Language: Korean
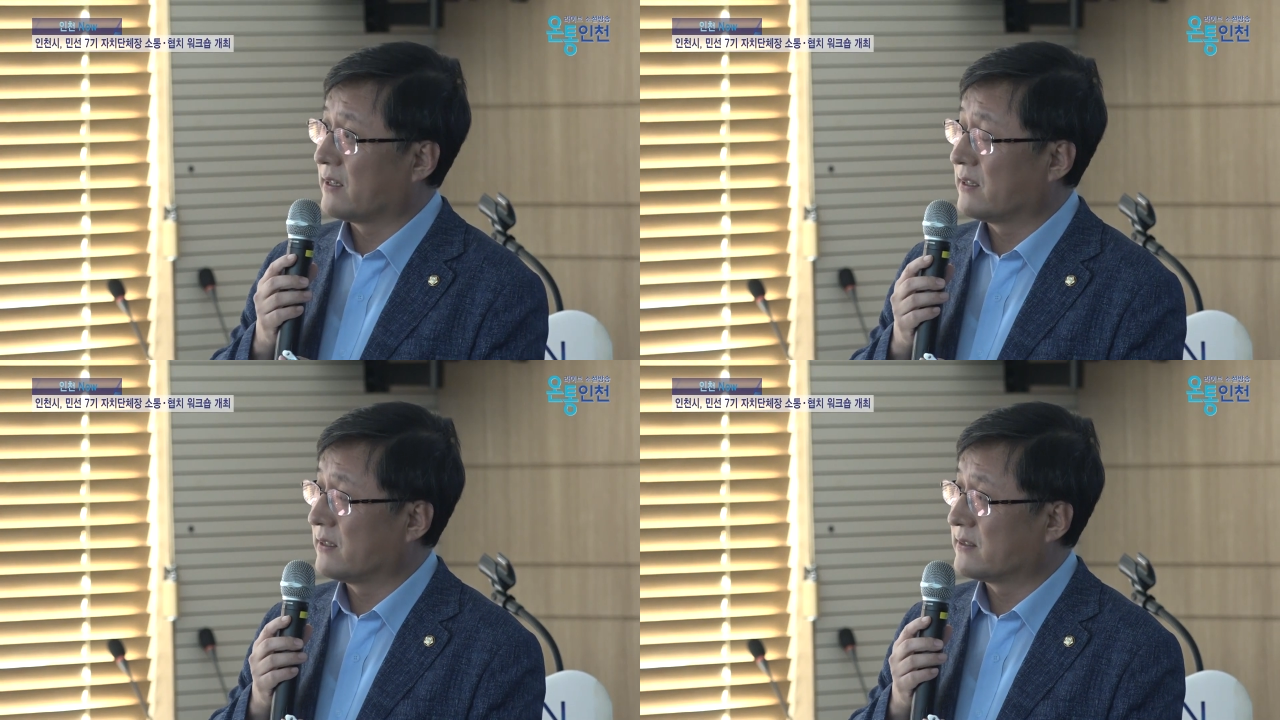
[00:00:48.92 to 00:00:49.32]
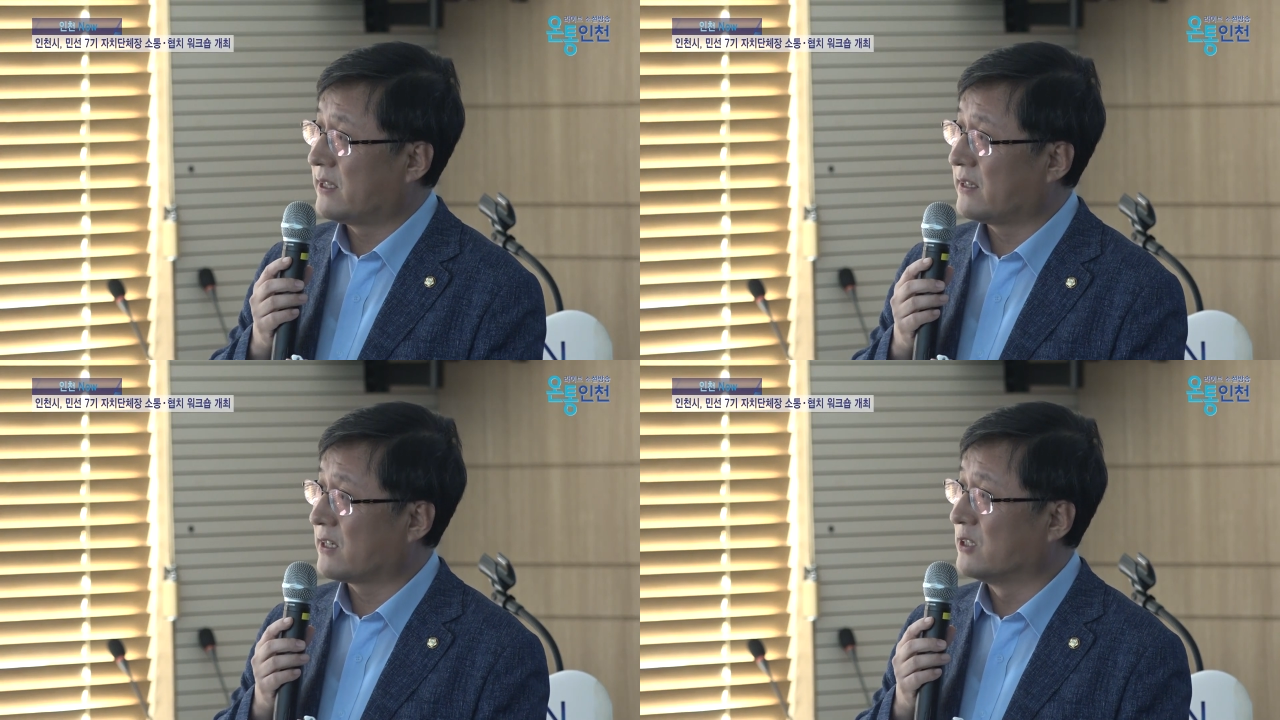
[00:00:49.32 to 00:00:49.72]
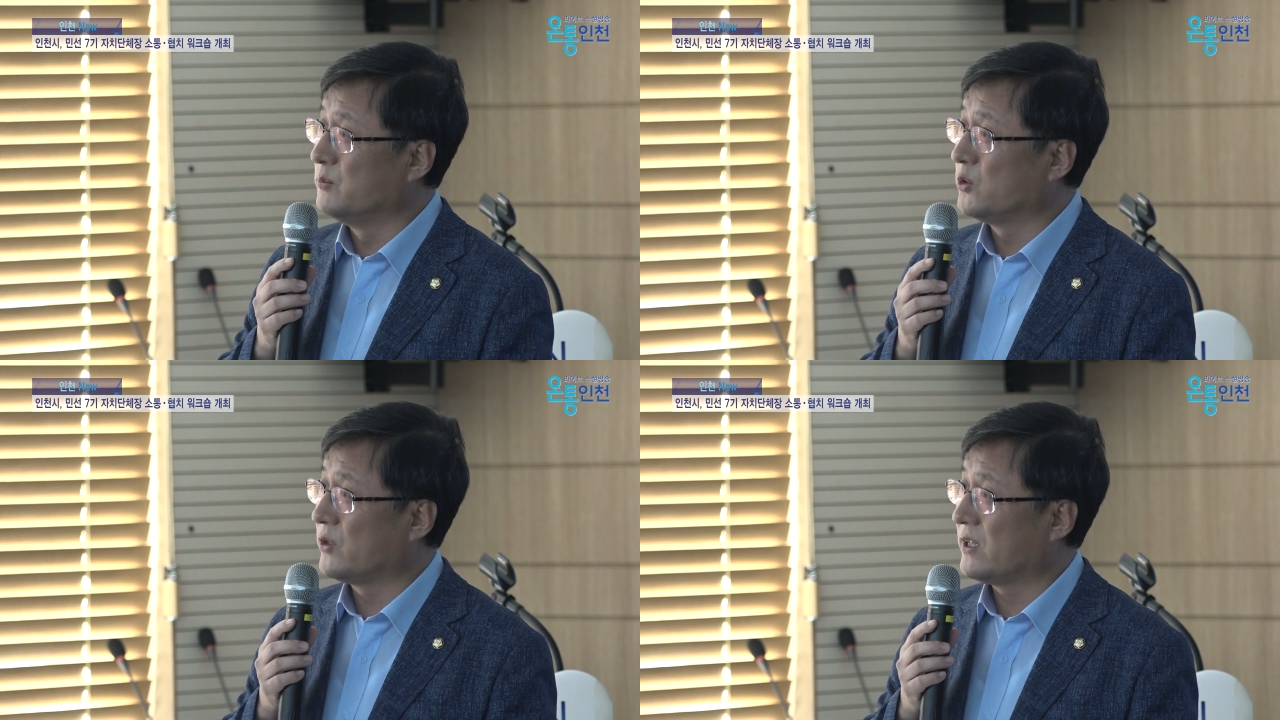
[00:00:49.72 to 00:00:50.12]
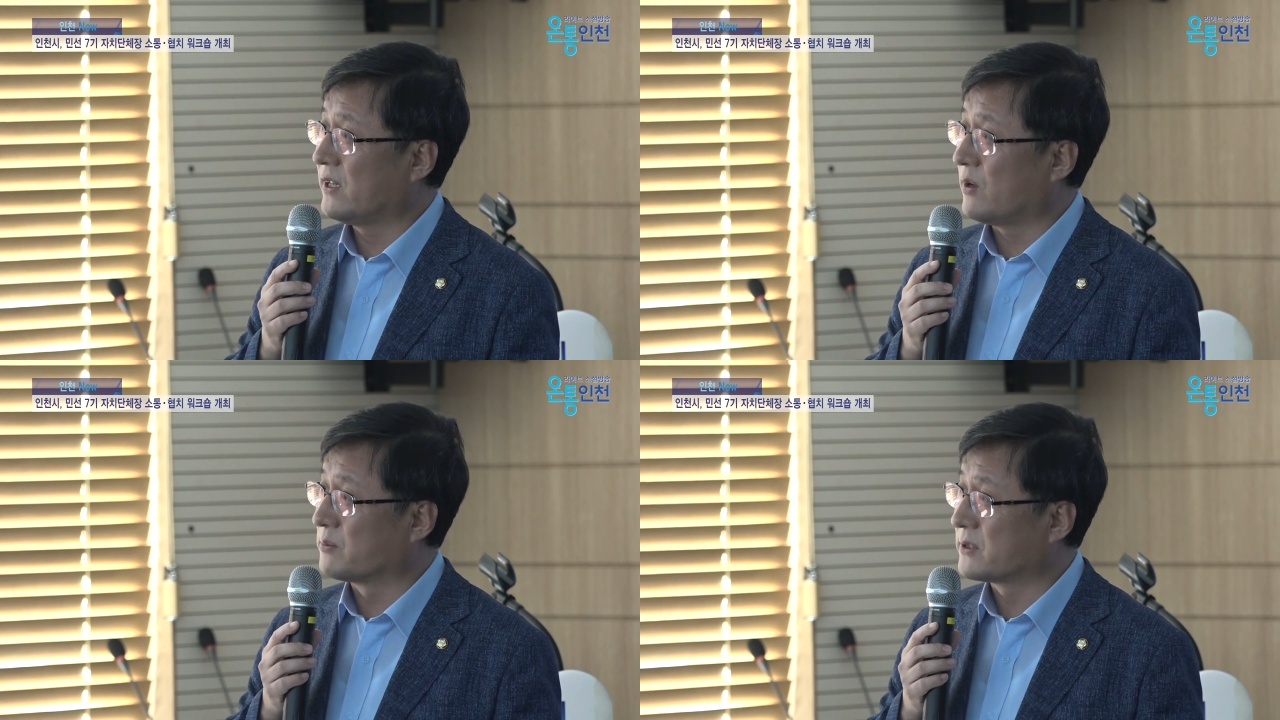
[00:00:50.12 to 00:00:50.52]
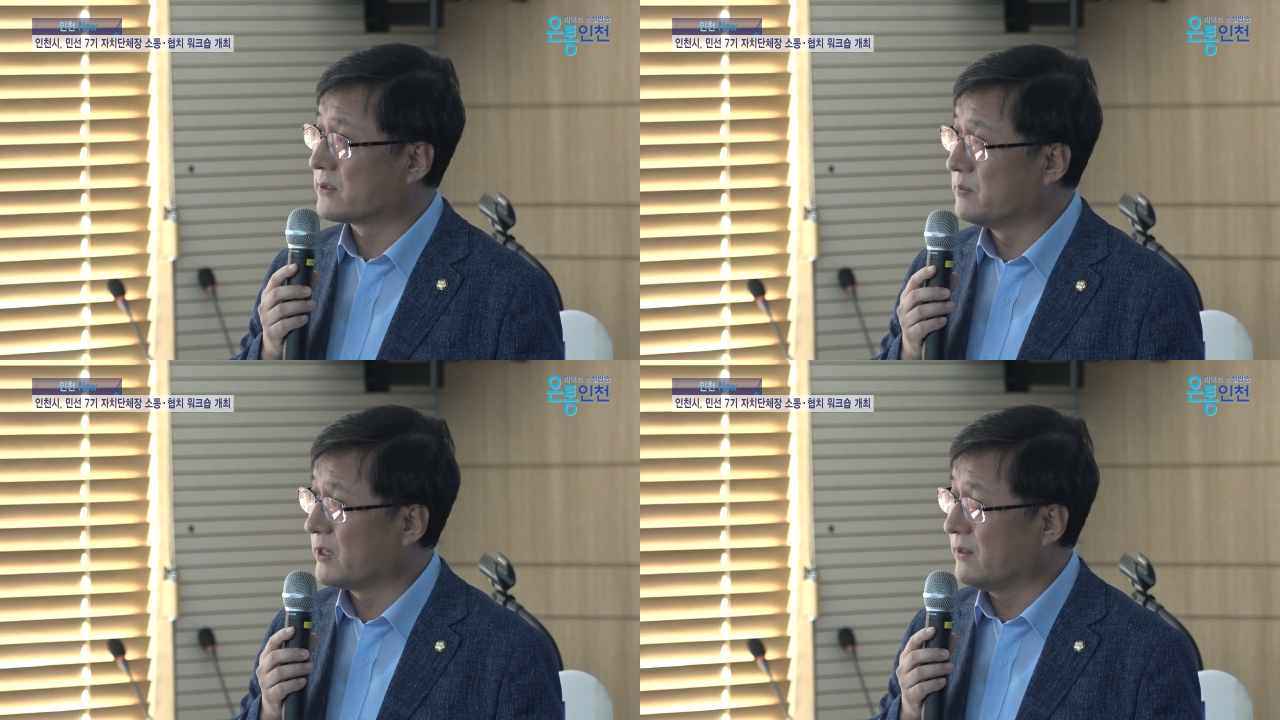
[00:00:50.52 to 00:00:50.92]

통한 리더십 강의를 들었으며